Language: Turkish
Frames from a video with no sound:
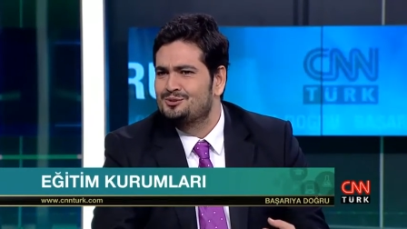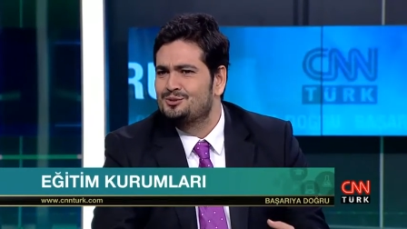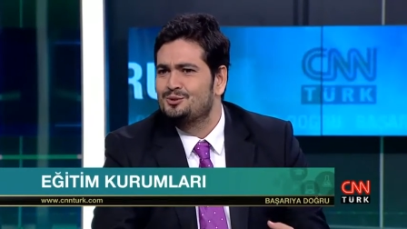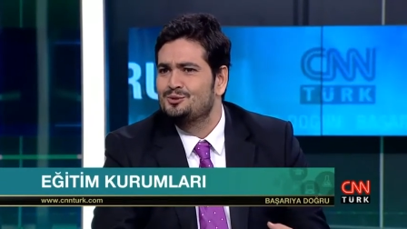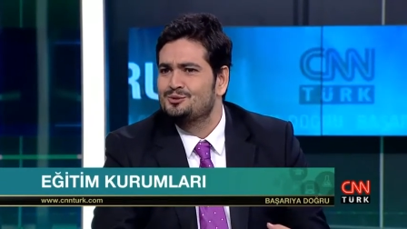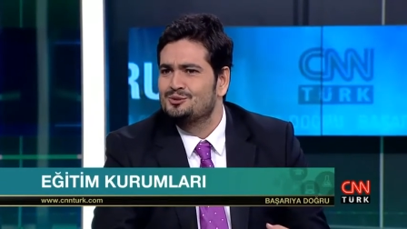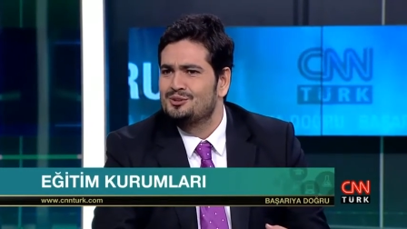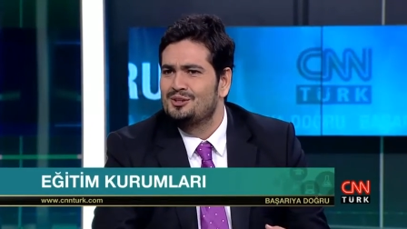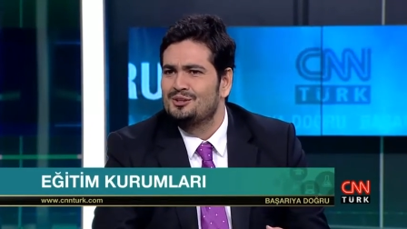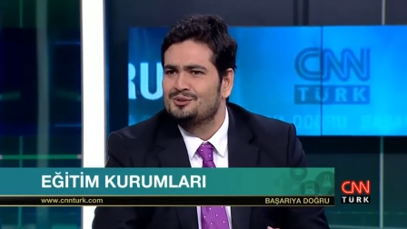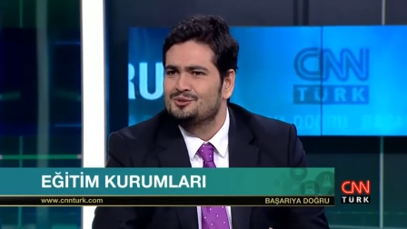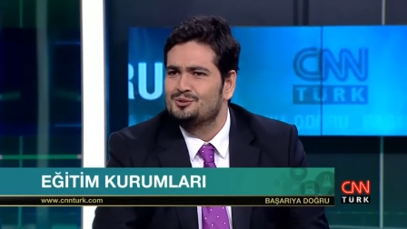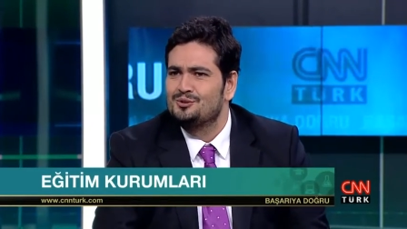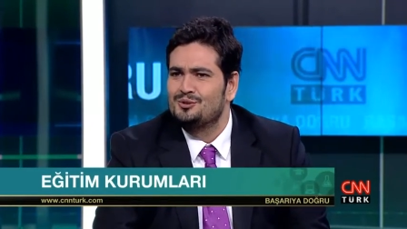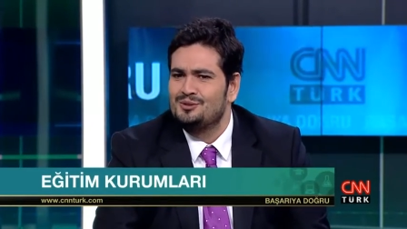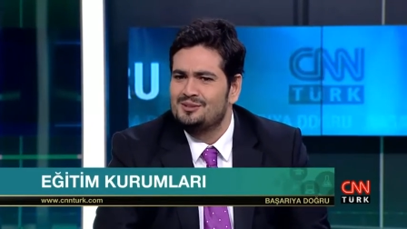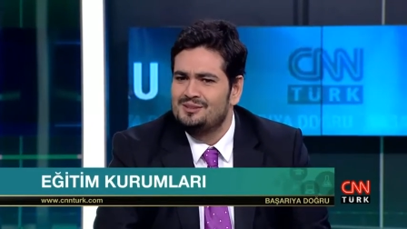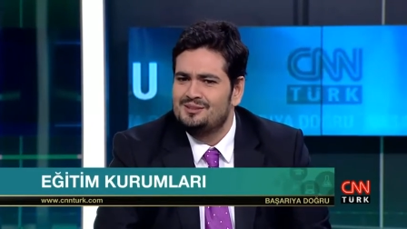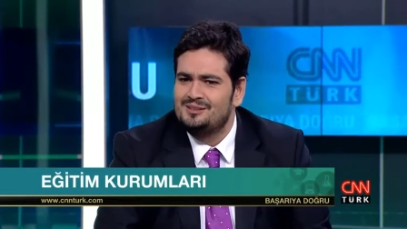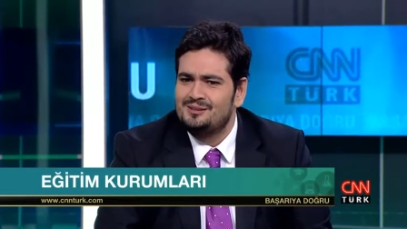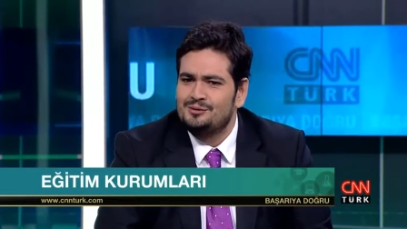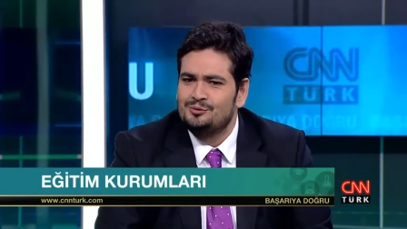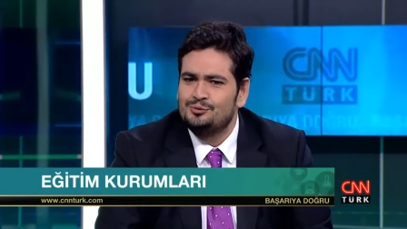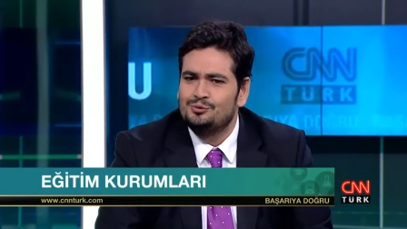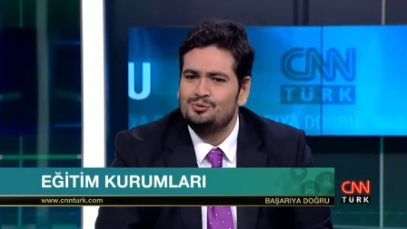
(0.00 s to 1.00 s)
sözler
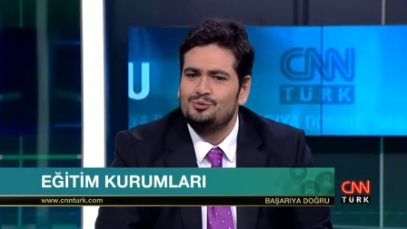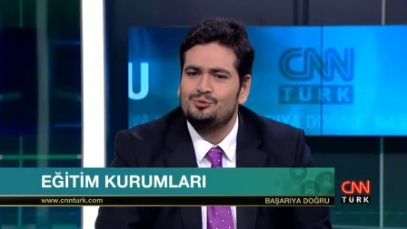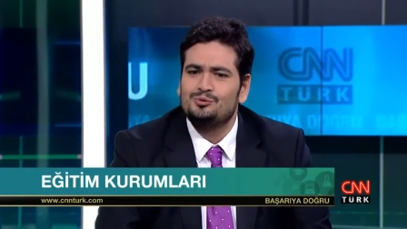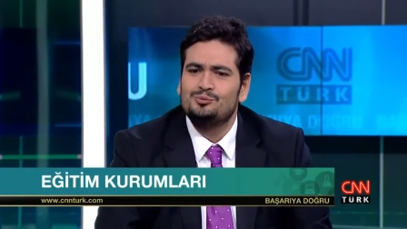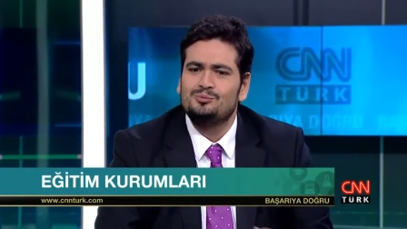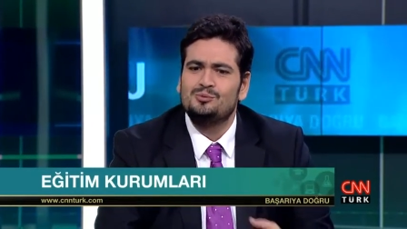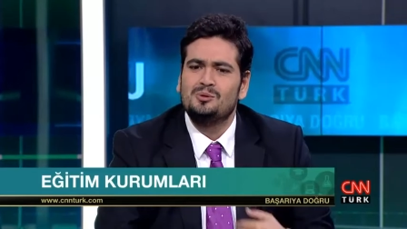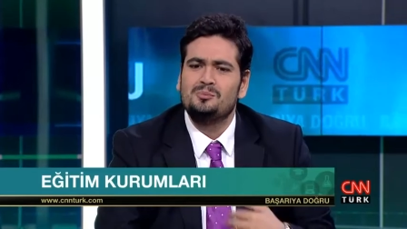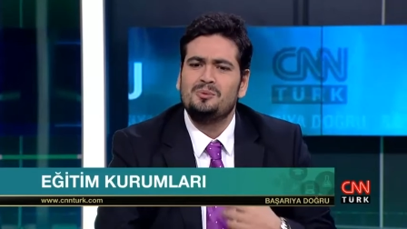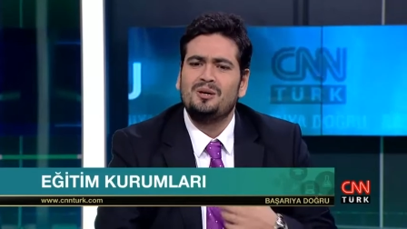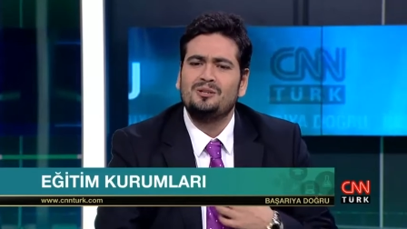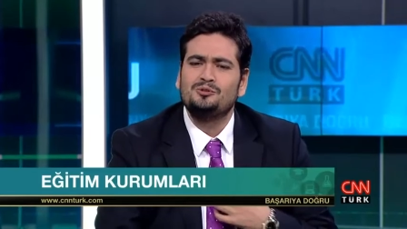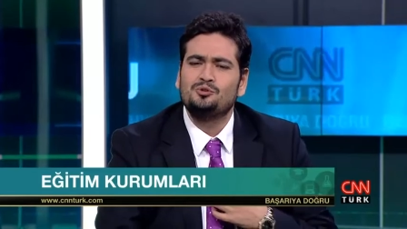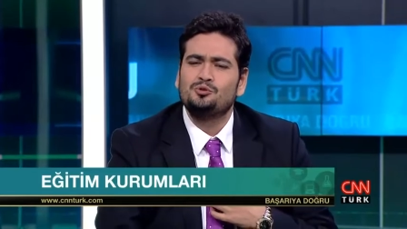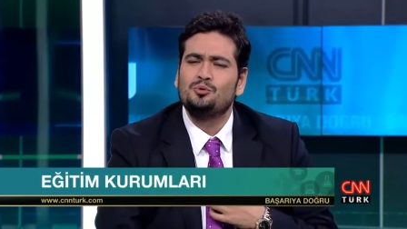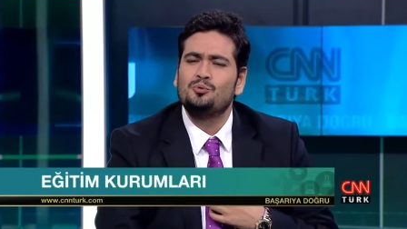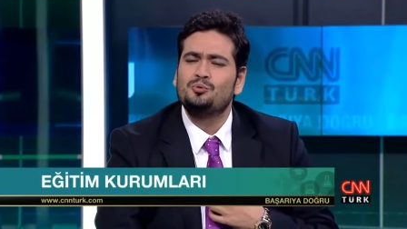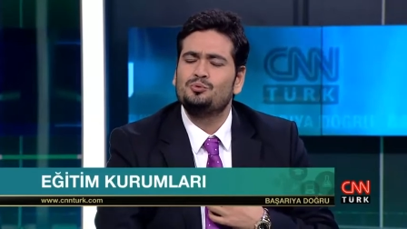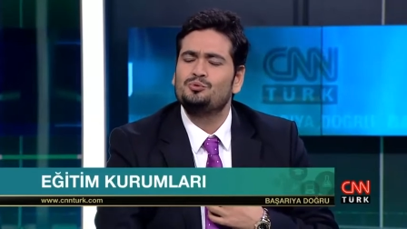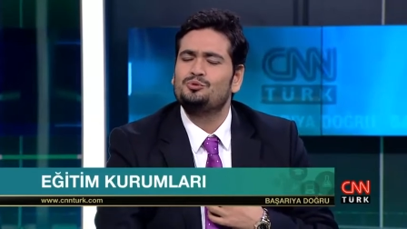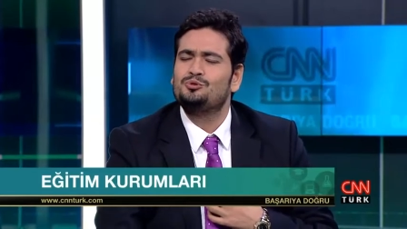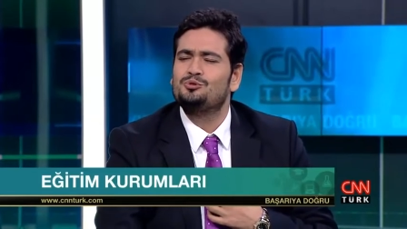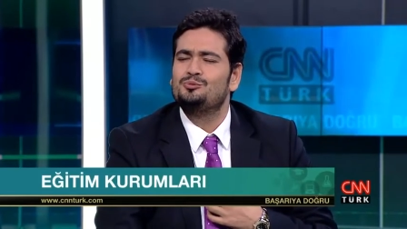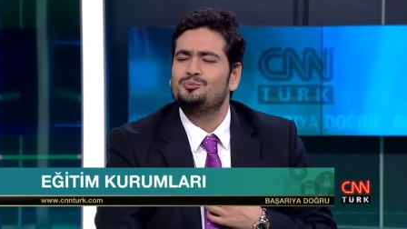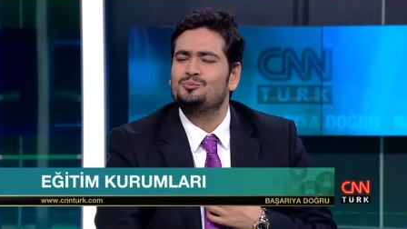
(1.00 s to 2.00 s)
söylediğini duyduğumda ben
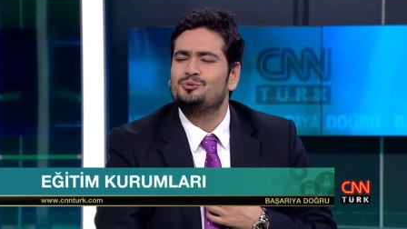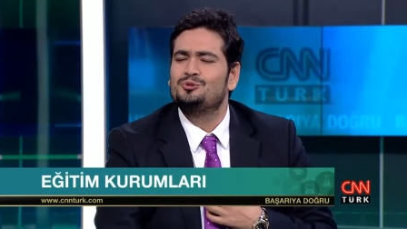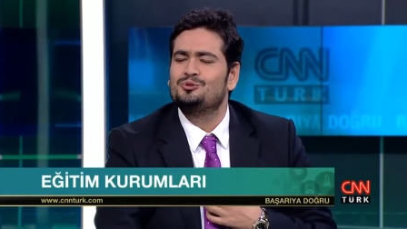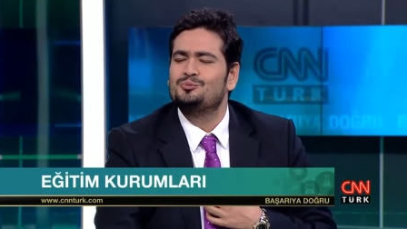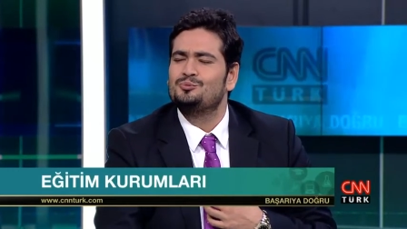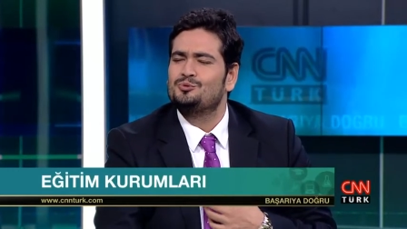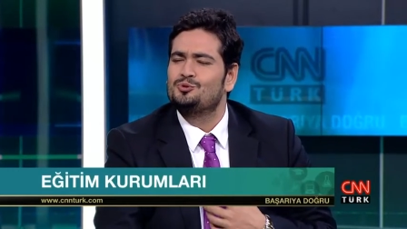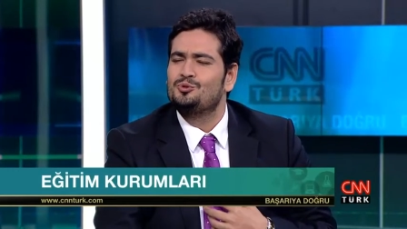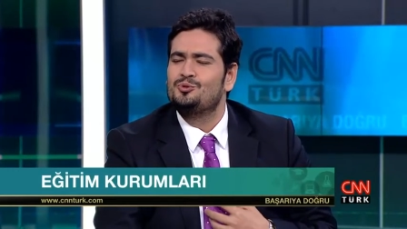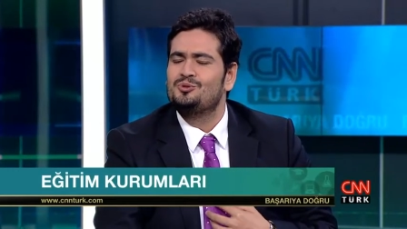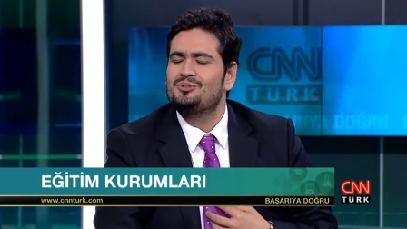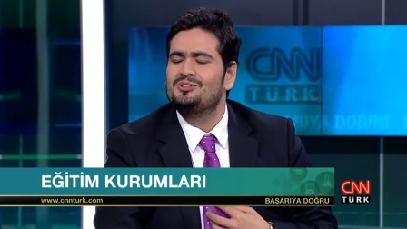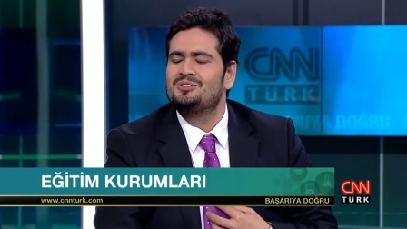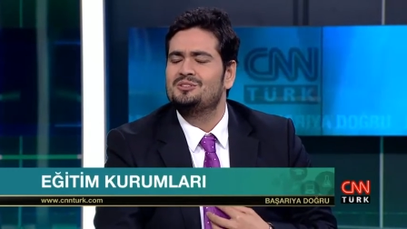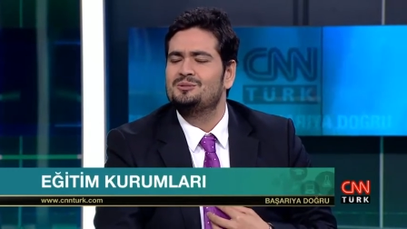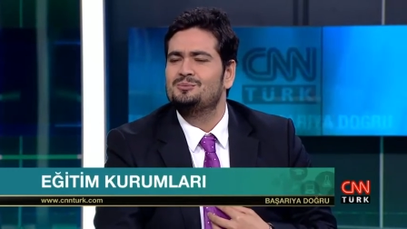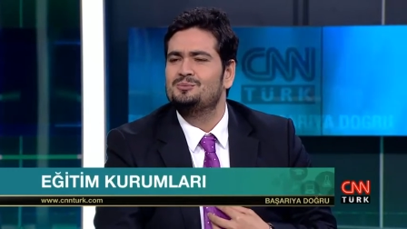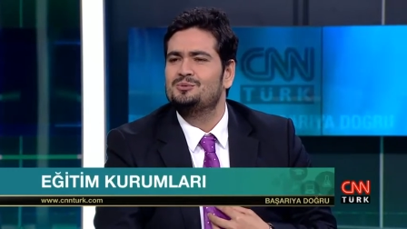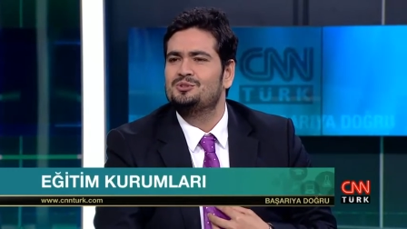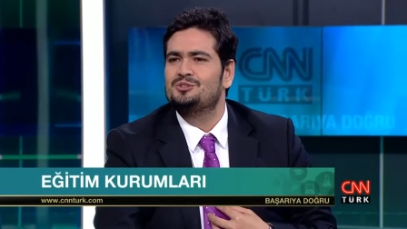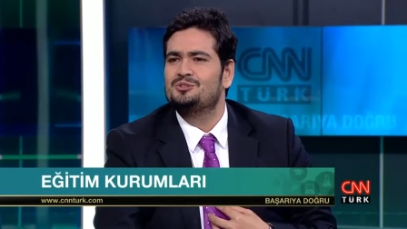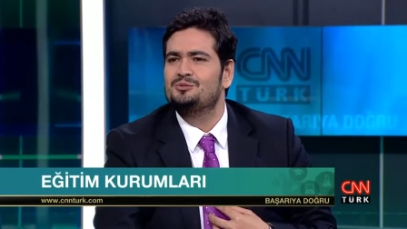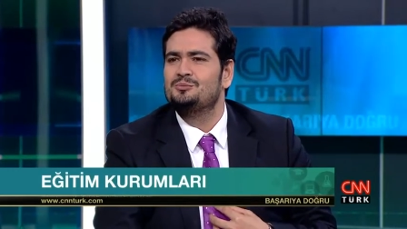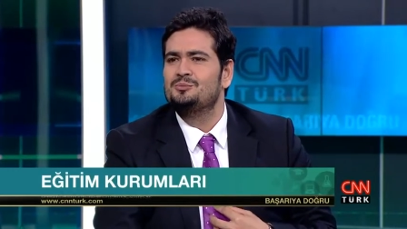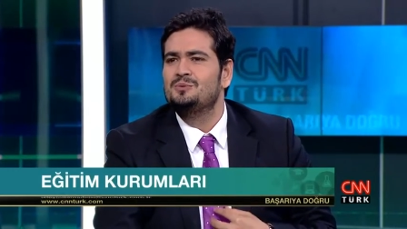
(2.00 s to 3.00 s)
çok üzülmüştüm, çok
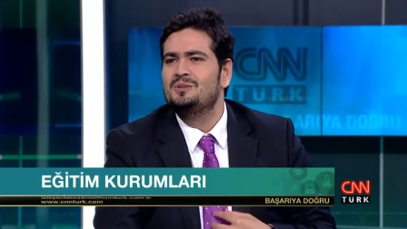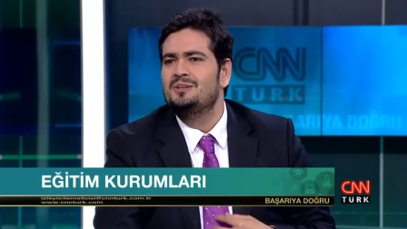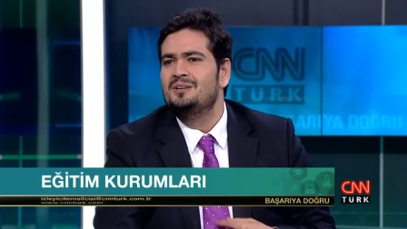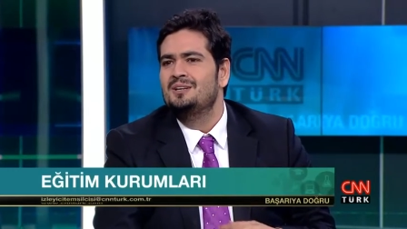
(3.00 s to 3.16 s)
kırılmıştım.